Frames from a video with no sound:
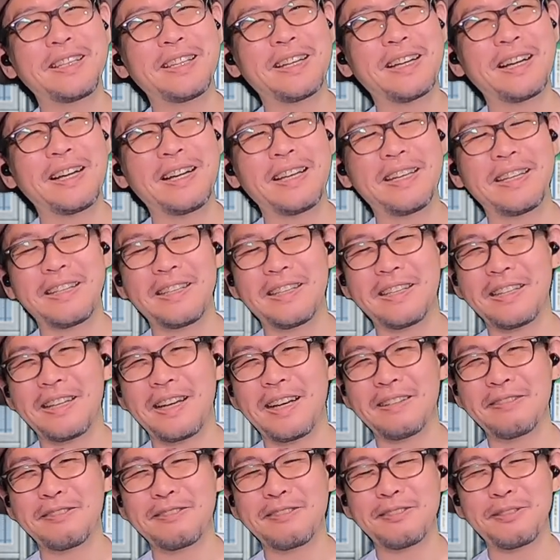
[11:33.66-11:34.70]
人で帰り
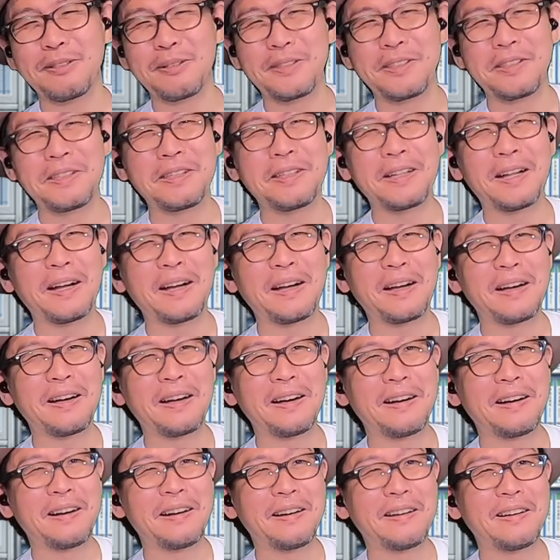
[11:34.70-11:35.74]
歩くのいい
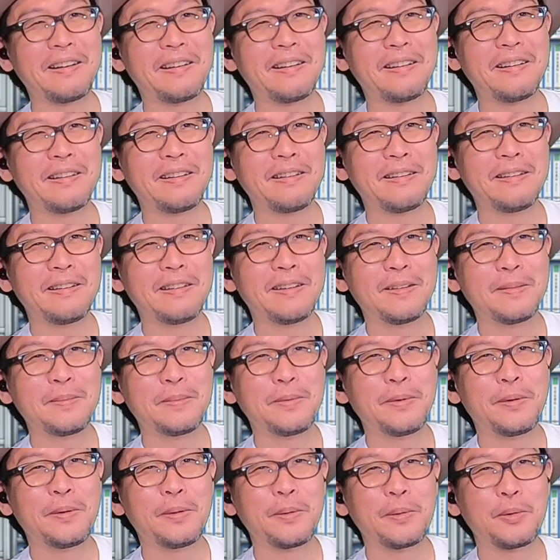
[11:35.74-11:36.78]
な
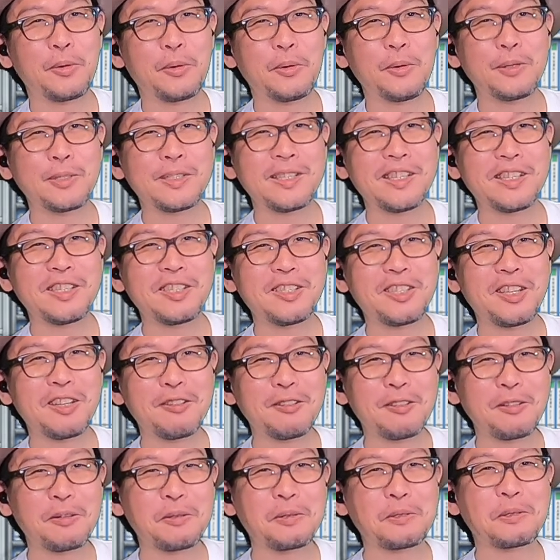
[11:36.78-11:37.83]
もう同棲して
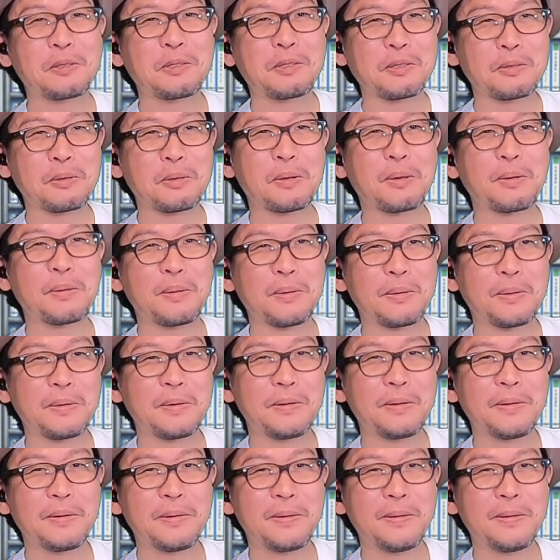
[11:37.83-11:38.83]
るってことでしょうけど。